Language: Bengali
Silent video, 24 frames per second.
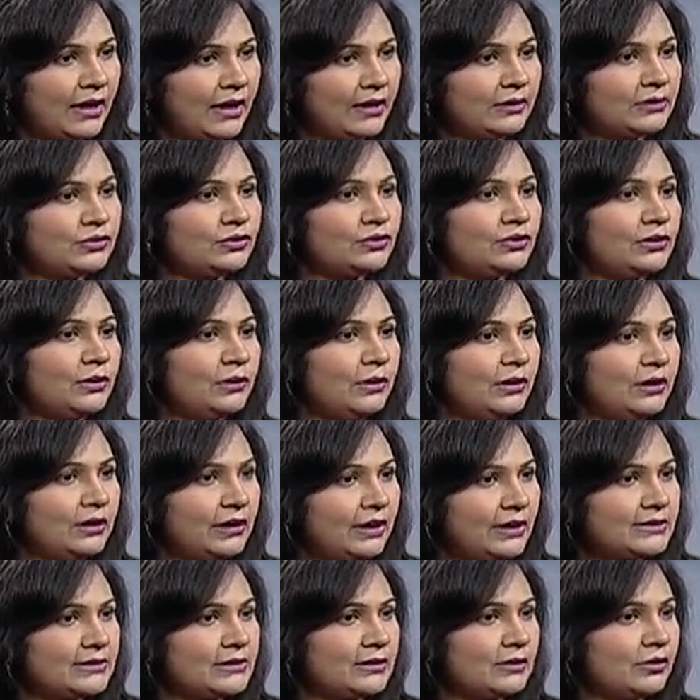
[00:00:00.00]
তার যদি
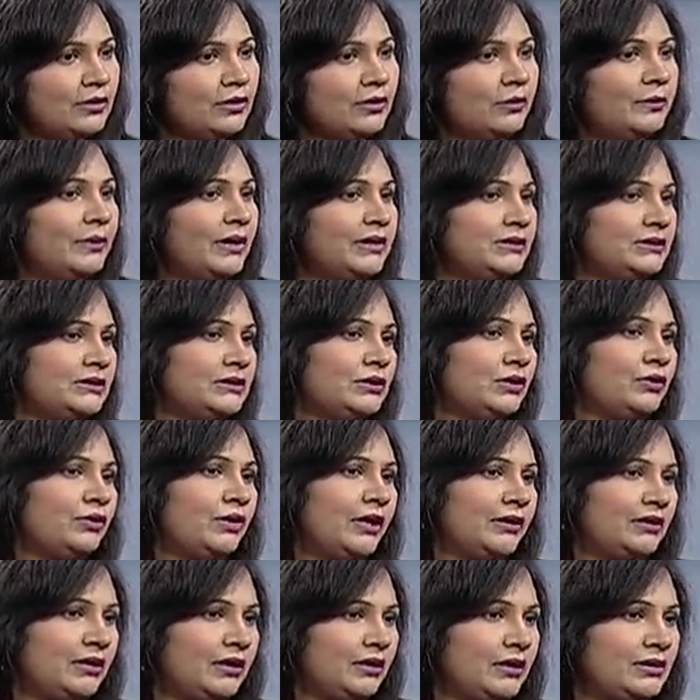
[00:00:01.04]
ইনকেস ধরেন বাড়ির যে
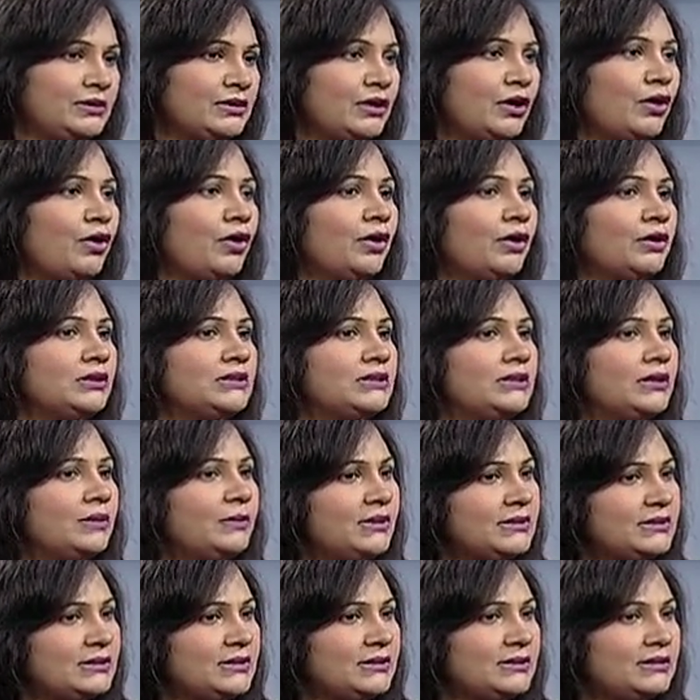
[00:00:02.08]
কোনো অ্যাটেন্ডেন্সকে করাচ্ছেন
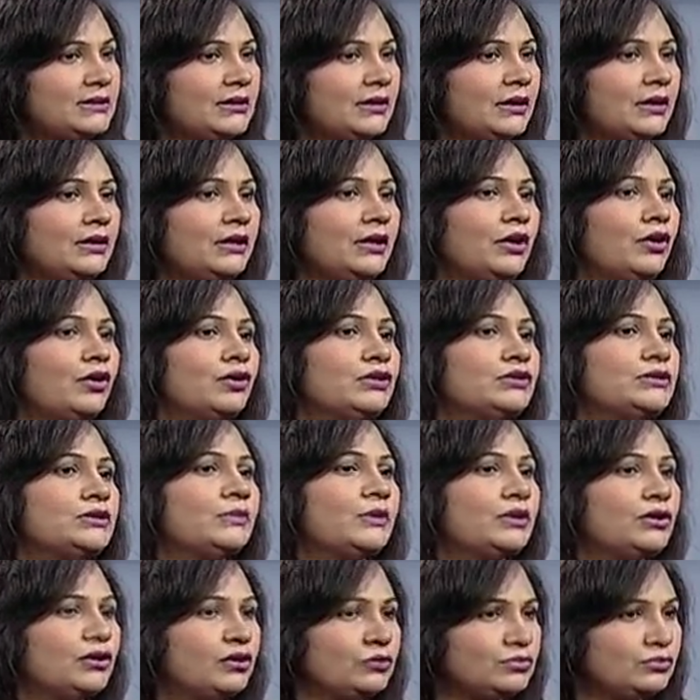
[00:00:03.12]
বা সিস্টারকে দিয়ে
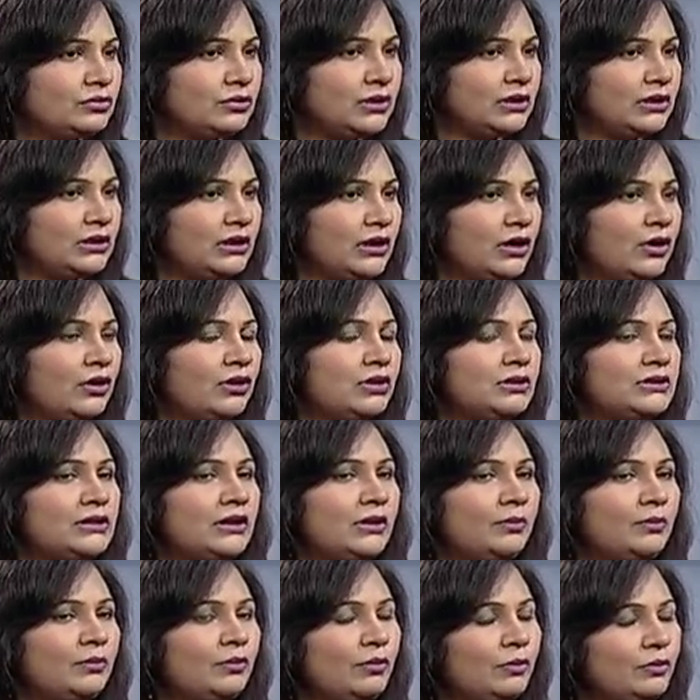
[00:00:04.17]
করাচ্ছেন বা ডক্টরকে দিয়ে
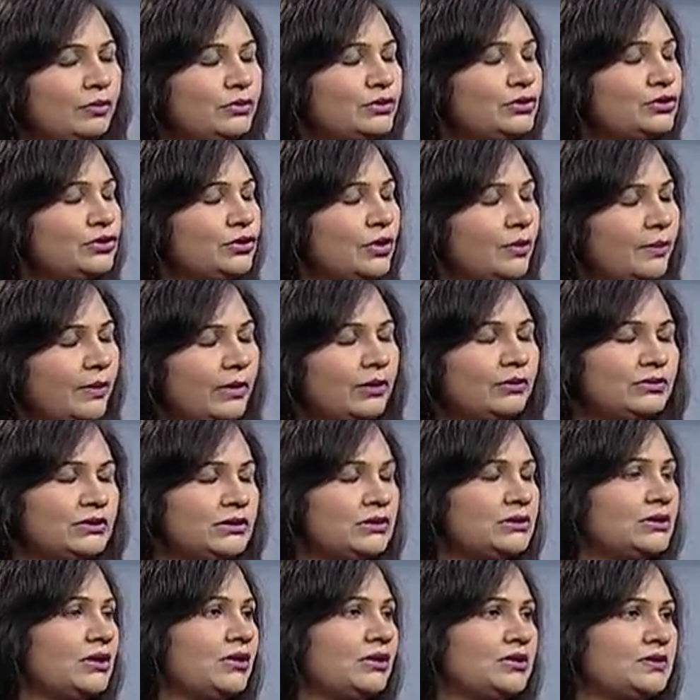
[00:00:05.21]
করাচ্ছেন আমি বলবো যে সবার
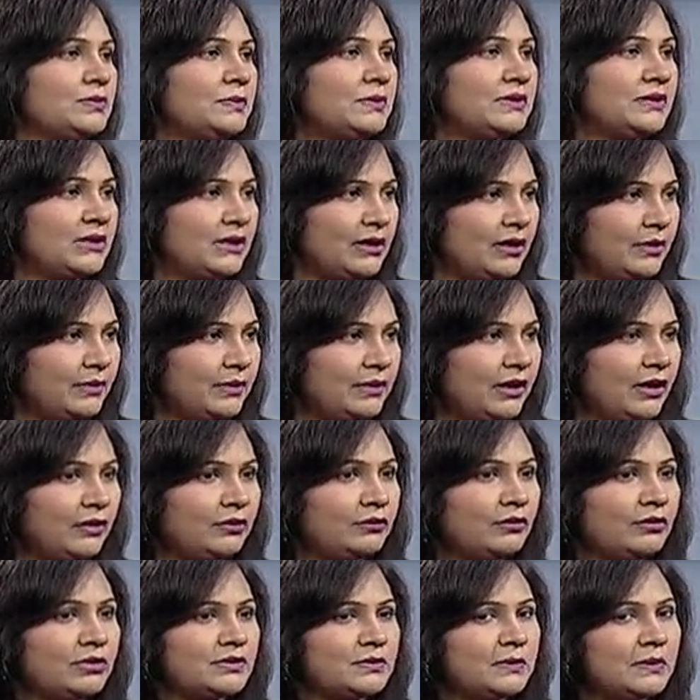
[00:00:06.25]
উচিত যে হসপিটালে আমাদের
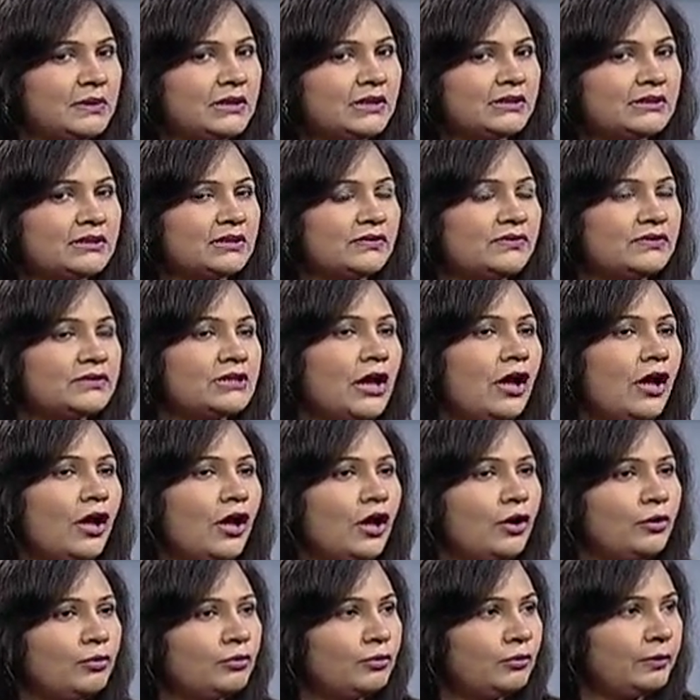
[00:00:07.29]
এখন হসপিটাল সার্ভিস
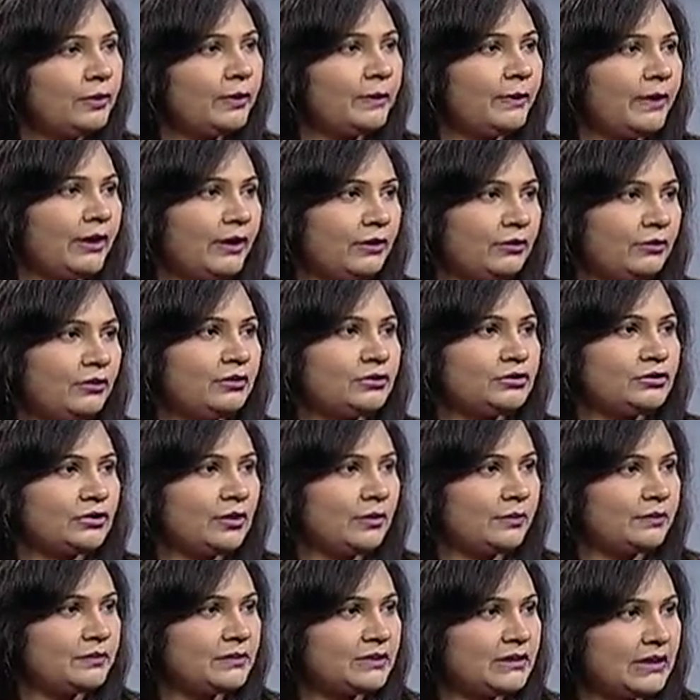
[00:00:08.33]
খুবই ভালো
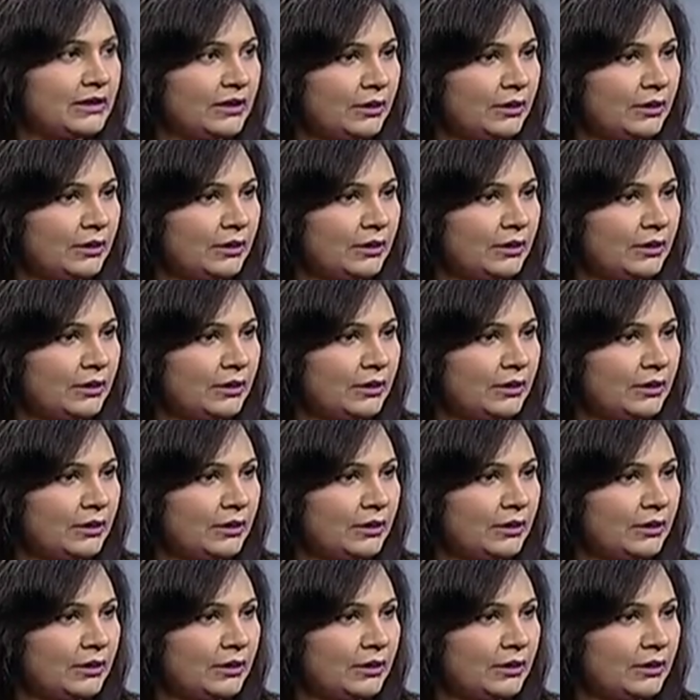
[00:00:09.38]
সব